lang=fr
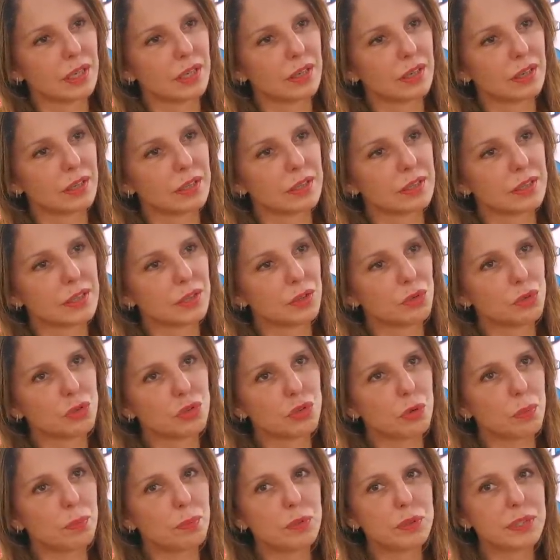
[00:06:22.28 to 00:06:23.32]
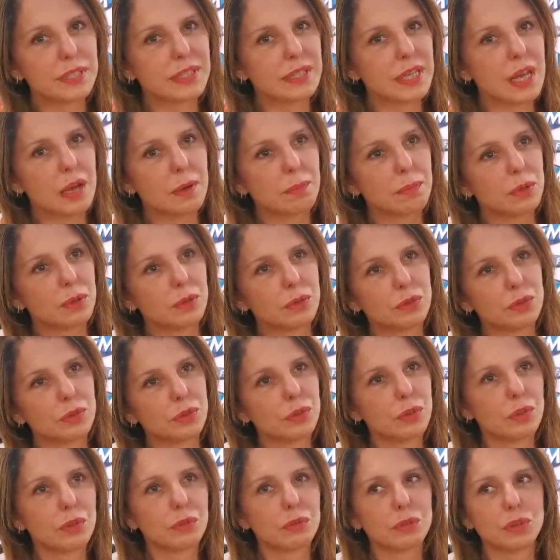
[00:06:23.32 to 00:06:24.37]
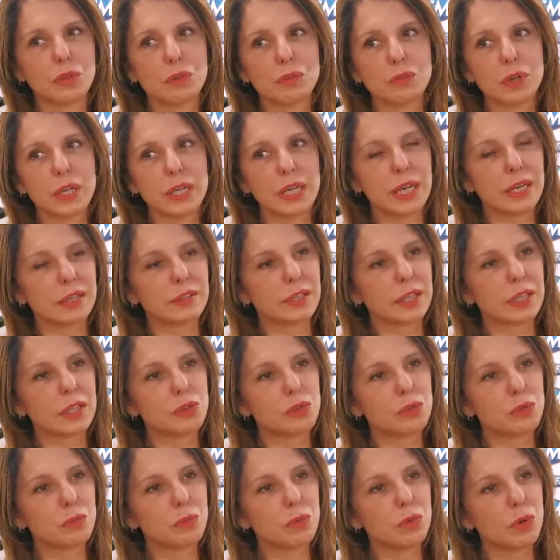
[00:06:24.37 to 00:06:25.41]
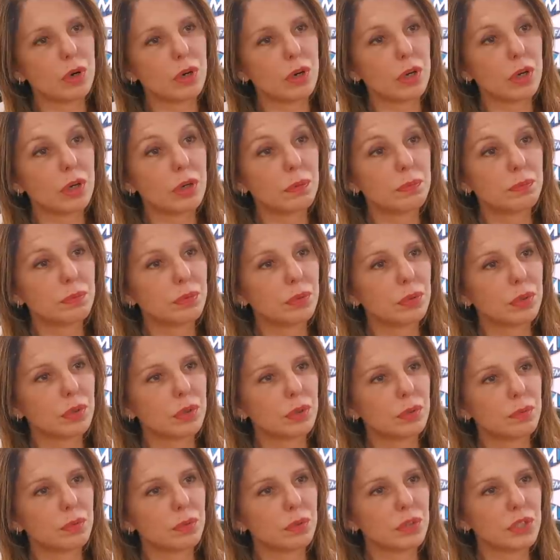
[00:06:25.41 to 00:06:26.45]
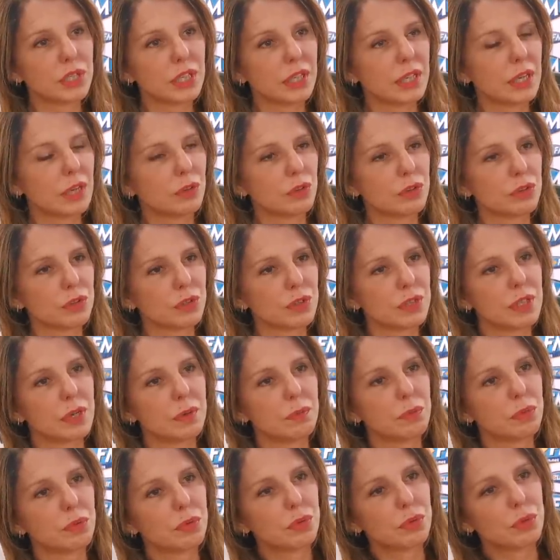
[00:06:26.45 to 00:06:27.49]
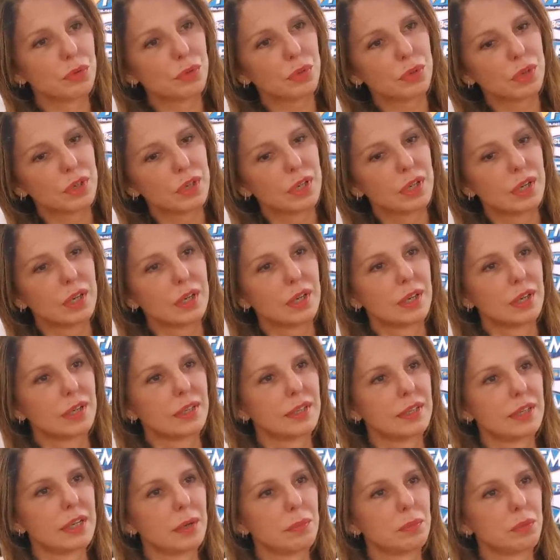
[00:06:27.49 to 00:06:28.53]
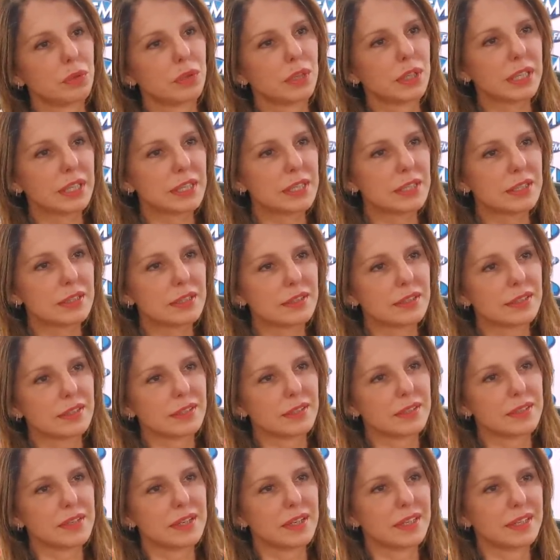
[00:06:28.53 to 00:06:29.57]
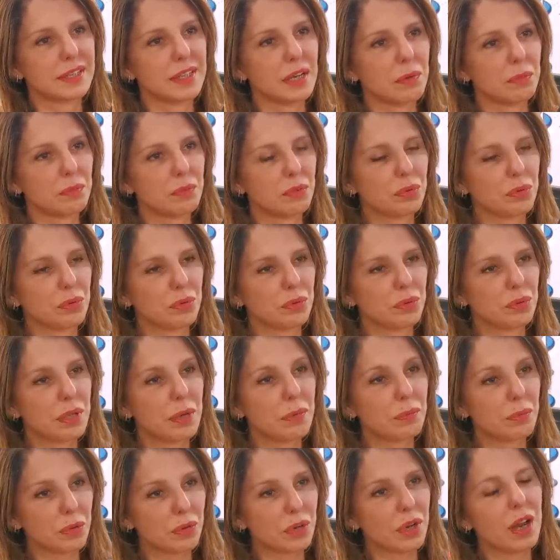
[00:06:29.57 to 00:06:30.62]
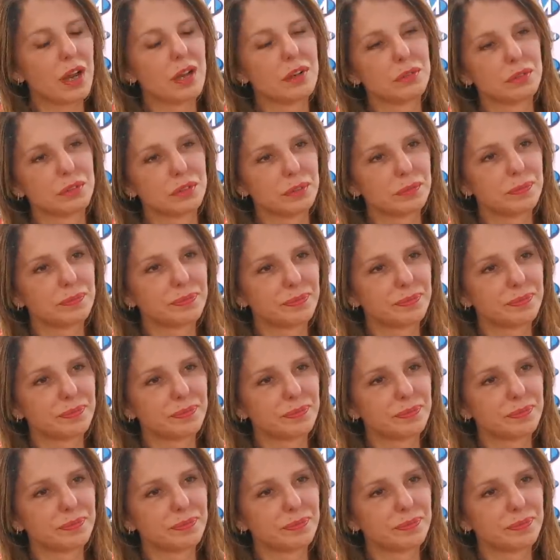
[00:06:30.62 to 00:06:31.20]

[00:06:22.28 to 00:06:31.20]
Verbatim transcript: Euh, c'est toujours plus simple d'envoyer un trait d'humour euh, pour, euh, pour dire quelque chose d'un peu, d'un peu triste, d'un peu, d'un peu grave.